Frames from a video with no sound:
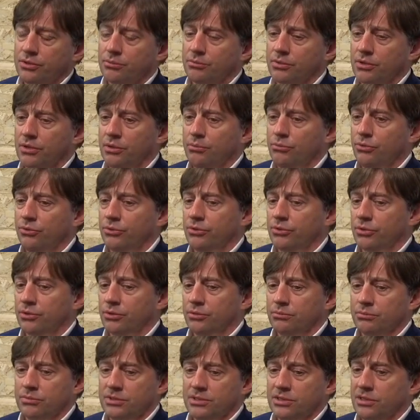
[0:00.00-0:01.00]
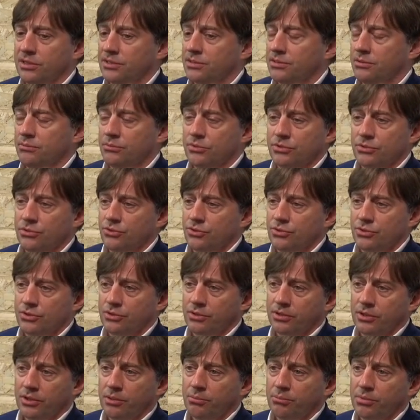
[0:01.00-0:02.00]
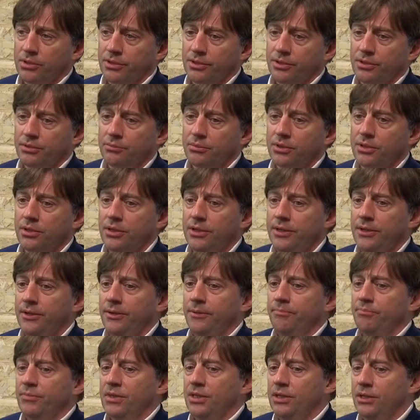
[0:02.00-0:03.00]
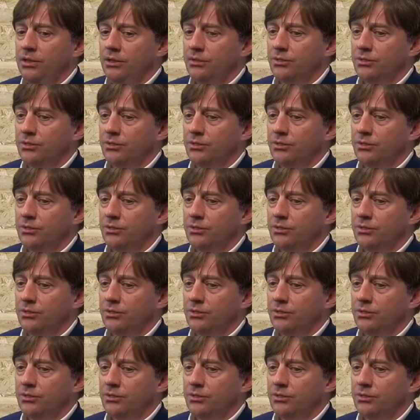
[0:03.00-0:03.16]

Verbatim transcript: Мы работаем с разными совершенно компаниями и